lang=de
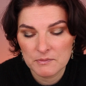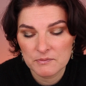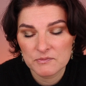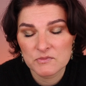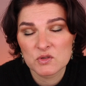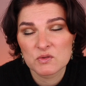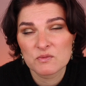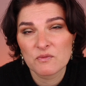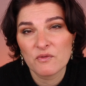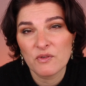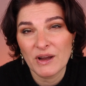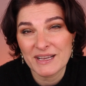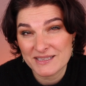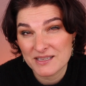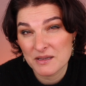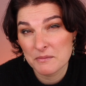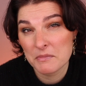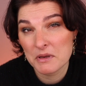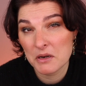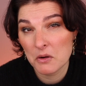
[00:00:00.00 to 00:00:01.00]
so
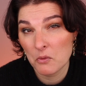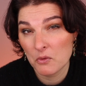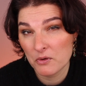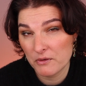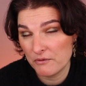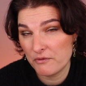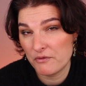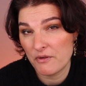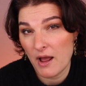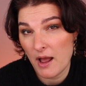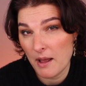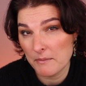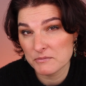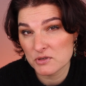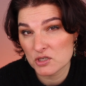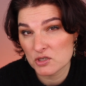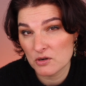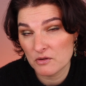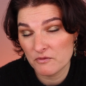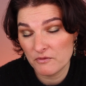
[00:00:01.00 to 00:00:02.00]
Wassermelonenfarben
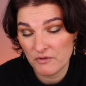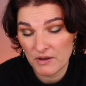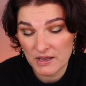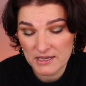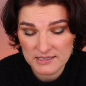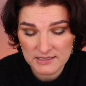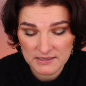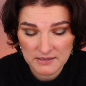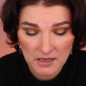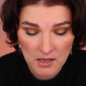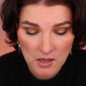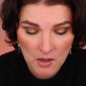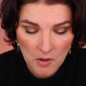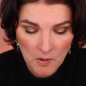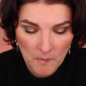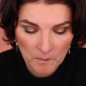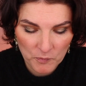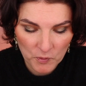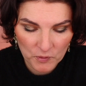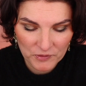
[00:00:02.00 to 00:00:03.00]
schon fast.
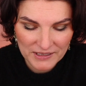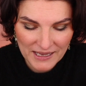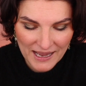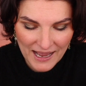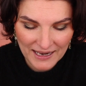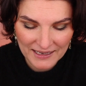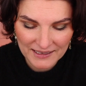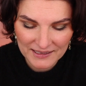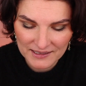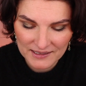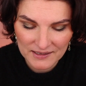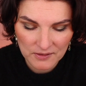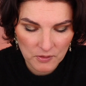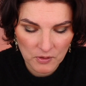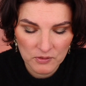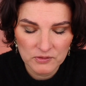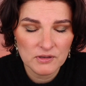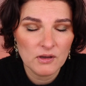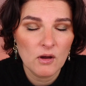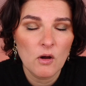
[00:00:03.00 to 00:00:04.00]
Und der andere
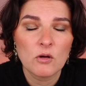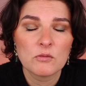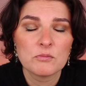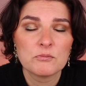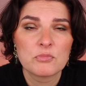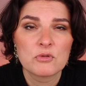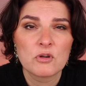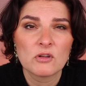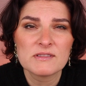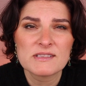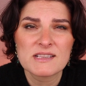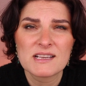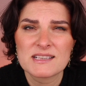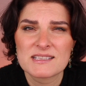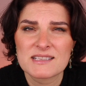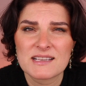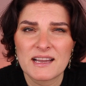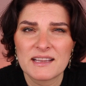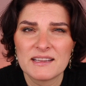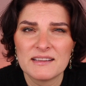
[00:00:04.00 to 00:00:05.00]
könnte auch ein Bronzer
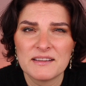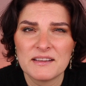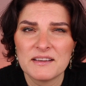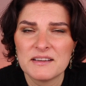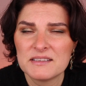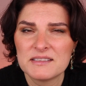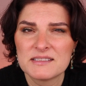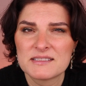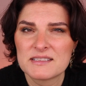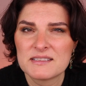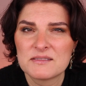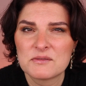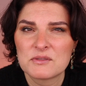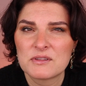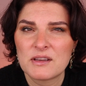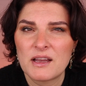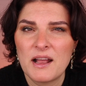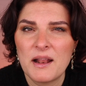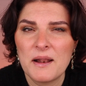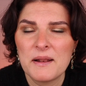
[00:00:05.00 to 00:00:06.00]
sein, ne? Das sieht
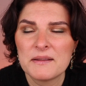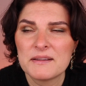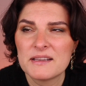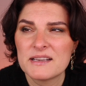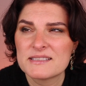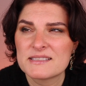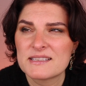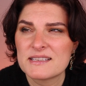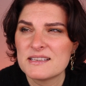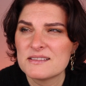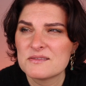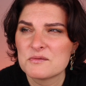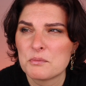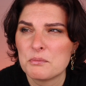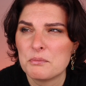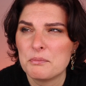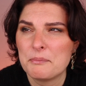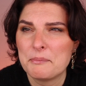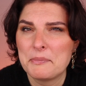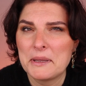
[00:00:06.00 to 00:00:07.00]
total, der ist eher so
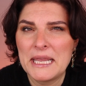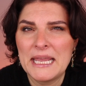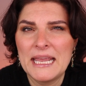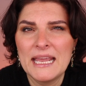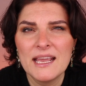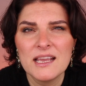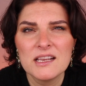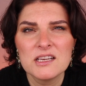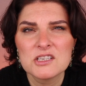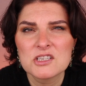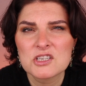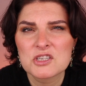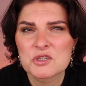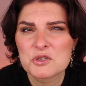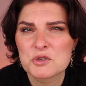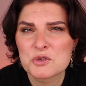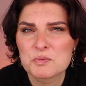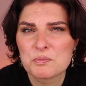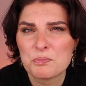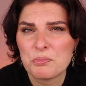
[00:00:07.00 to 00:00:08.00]

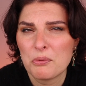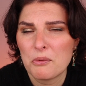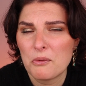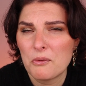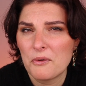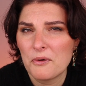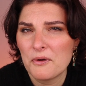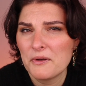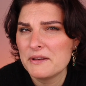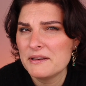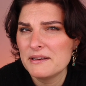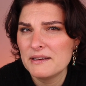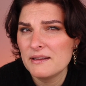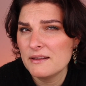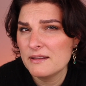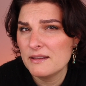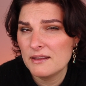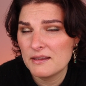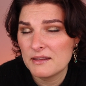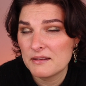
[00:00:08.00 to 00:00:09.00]
beige,
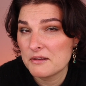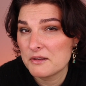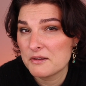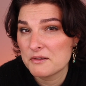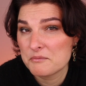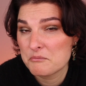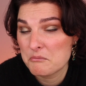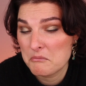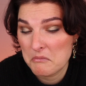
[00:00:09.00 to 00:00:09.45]
bräunlich.